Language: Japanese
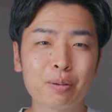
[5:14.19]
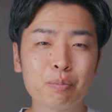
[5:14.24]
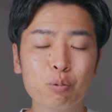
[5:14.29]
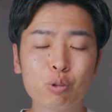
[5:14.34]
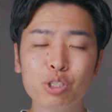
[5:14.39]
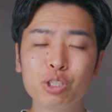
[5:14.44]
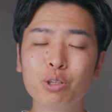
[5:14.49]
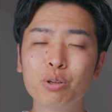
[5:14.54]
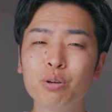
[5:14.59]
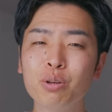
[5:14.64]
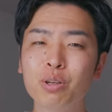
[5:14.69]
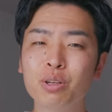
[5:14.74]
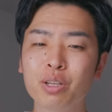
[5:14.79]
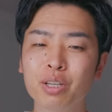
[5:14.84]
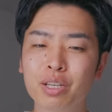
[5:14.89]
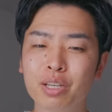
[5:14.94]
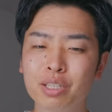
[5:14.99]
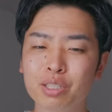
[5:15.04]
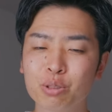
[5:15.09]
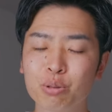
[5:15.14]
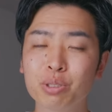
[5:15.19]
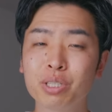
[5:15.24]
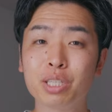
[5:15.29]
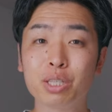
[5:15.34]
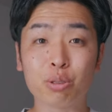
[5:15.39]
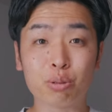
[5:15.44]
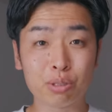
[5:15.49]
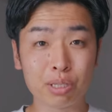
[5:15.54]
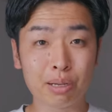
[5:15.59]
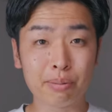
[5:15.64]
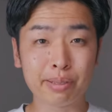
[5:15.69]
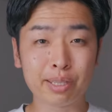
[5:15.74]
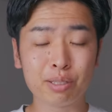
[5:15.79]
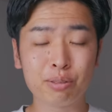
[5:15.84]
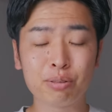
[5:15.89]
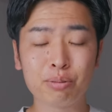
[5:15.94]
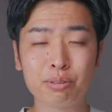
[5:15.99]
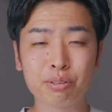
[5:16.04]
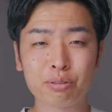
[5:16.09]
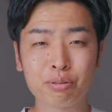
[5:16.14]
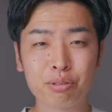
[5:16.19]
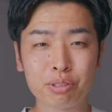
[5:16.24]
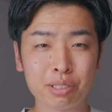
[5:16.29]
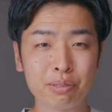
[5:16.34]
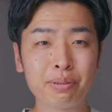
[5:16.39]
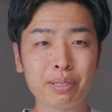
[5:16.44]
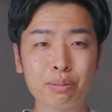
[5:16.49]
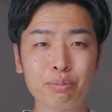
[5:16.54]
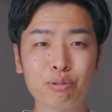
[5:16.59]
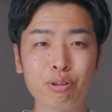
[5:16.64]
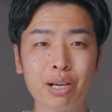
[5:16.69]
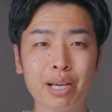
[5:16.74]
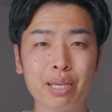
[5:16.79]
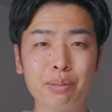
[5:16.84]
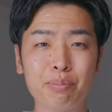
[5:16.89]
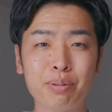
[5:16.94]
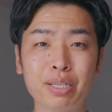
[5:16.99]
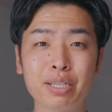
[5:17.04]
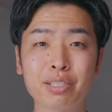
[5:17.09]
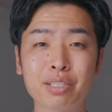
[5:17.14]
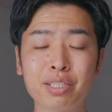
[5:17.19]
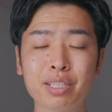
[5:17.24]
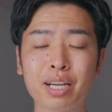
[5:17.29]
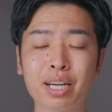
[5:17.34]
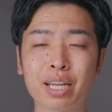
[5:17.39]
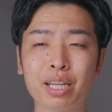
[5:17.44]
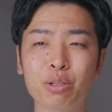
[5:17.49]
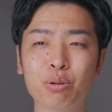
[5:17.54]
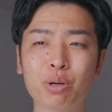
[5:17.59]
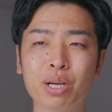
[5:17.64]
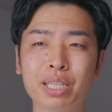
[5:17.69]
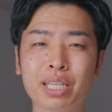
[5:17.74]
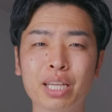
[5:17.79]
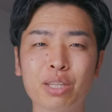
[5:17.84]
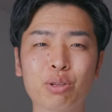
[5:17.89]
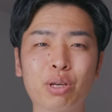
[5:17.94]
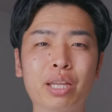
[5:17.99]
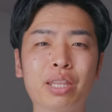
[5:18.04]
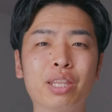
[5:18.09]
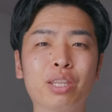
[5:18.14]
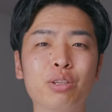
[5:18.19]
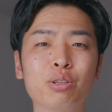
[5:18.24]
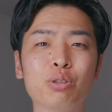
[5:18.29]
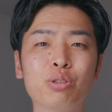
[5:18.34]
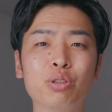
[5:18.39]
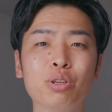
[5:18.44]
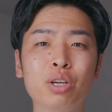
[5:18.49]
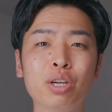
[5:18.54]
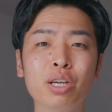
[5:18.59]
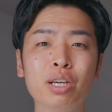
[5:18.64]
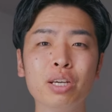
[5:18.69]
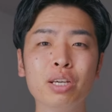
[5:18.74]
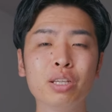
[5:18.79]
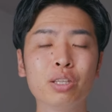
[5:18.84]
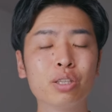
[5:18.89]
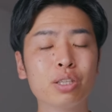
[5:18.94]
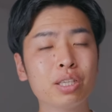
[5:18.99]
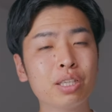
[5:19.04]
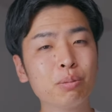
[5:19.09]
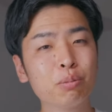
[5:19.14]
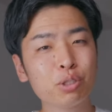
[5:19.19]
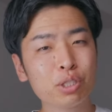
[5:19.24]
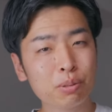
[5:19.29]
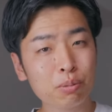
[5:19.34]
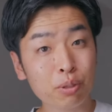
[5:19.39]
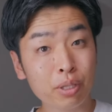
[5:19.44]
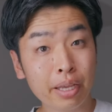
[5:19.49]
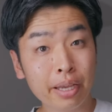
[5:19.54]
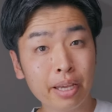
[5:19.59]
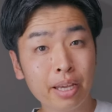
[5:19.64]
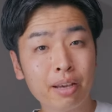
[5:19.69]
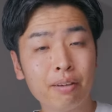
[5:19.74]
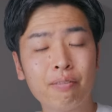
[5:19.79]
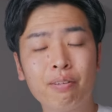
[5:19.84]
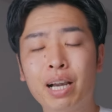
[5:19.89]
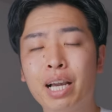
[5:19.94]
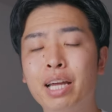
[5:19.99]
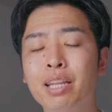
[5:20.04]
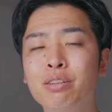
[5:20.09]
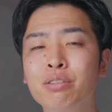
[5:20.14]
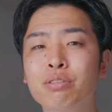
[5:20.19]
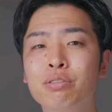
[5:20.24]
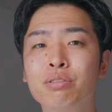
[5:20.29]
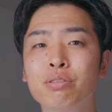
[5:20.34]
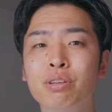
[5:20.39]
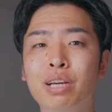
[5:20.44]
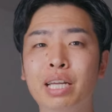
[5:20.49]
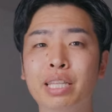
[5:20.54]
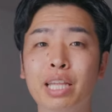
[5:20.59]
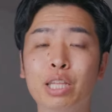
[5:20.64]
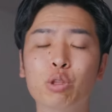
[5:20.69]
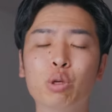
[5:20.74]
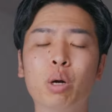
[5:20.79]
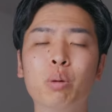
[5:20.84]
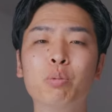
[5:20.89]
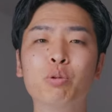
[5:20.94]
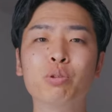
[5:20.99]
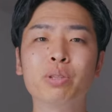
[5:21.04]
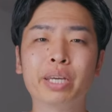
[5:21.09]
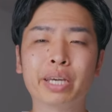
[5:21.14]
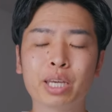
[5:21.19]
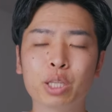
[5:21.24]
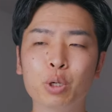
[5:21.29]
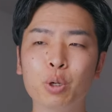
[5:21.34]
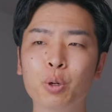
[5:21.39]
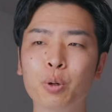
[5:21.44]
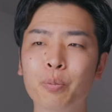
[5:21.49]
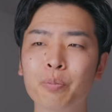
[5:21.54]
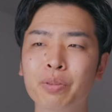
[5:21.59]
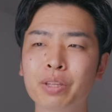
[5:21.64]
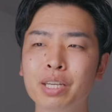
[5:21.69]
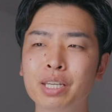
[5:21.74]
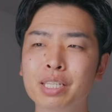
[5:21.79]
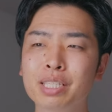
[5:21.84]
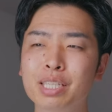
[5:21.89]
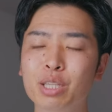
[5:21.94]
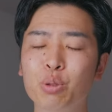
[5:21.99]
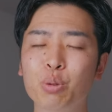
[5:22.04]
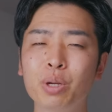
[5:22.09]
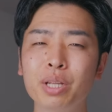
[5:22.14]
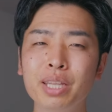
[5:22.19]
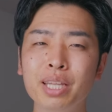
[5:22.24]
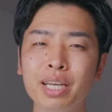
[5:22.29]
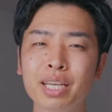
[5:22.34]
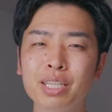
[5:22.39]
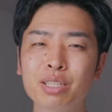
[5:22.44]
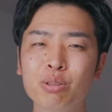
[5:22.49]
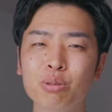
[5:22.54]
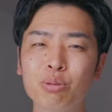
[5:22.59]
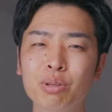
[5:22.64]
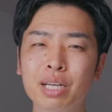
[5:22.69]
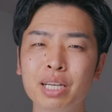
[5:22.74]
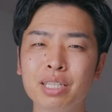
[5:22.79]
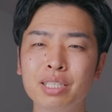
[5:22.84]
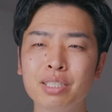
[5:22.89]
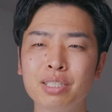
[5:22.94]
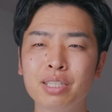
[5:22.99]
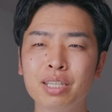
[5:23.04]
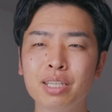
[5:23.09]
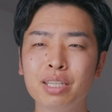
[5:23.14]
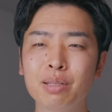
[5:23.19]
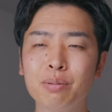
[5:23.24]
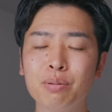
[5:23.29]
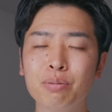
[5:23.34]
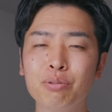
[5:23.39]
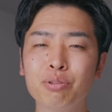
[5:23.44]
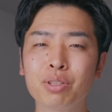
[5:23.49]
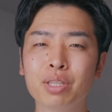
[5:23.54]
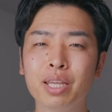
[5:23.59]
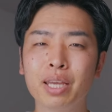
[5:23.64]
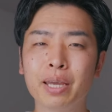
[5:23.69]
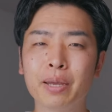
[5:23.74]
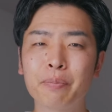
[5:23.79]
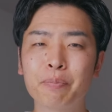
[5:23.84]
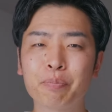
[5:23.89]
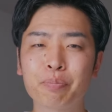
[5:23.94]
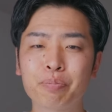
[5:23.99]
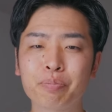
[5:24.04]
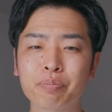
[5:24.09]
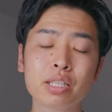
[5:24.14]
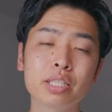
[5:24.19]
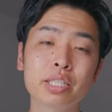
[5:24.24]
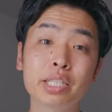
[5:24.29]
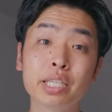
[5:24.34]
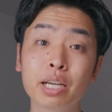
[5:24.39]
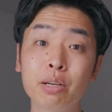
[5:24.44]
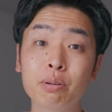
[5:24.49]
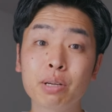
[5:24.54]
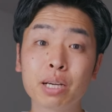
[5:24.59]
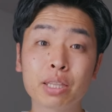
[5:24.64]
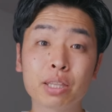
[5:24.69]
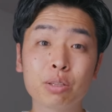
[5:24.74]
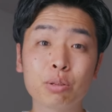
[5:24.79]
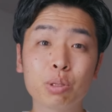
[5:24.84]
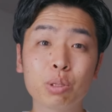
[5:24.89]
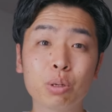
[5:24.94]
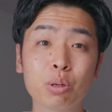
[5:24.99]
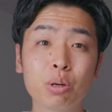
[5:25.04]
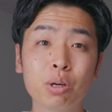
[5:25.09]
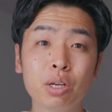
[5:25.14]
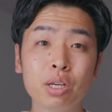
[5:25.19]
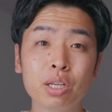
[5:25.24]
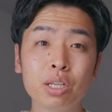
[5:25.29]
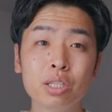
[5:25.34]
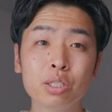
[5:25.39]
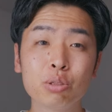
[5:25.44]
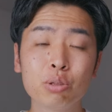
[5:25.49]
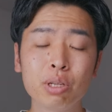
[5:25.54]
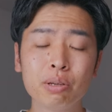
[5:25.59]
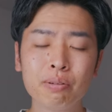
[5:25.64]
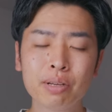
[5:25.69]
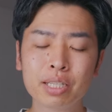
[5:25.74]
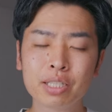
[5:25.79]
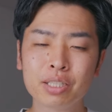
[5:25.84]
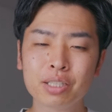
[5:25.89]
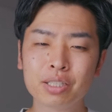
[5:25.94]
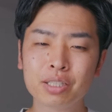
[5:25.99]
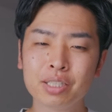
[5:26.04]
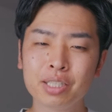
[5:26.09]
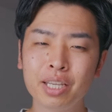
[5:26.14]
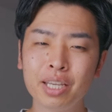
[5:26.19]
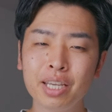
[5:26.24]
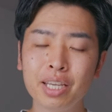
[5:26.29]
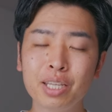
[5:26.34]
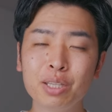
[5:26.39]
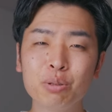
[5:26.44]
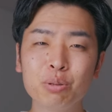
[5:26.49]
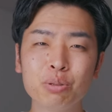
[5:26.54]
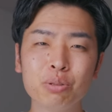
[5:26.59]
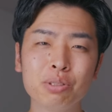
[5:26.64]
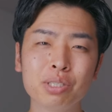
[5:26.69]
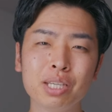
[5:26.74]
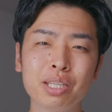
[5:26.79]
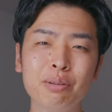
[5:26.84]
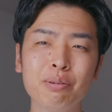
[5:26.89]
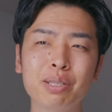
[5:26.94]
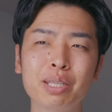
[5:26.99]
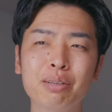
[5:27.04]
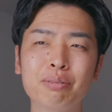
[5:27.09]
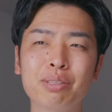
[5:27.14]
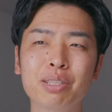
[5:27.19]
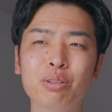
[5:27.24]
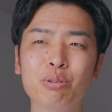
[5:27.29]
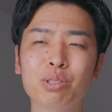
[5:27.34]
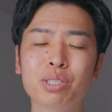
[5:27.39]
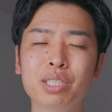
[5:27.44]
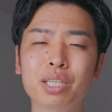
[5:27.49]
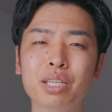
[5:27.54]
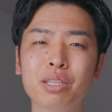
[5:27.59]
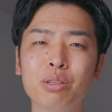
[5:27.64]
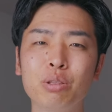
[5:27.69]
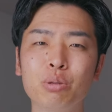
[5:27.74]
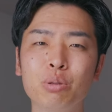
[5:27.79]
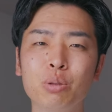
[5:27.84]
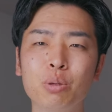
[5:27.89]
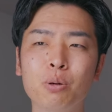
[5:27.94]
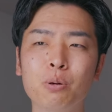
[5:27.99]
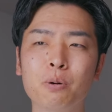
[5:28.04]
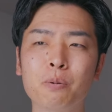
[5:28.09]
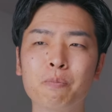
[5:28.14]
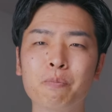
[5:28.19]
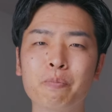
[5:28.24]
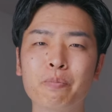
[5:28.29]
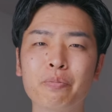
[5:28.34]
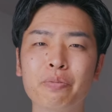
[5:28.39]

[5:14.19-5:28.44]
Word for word: もちろん、ソニーと比べて富士フィルムは APS-C だからどうかなとかっていう気持ちもね、わかるかなとは思うんだけど、じゃあどれだけその画質的な部分で違うかっていうと、それは性能の差ではなくてどっちかっていうと、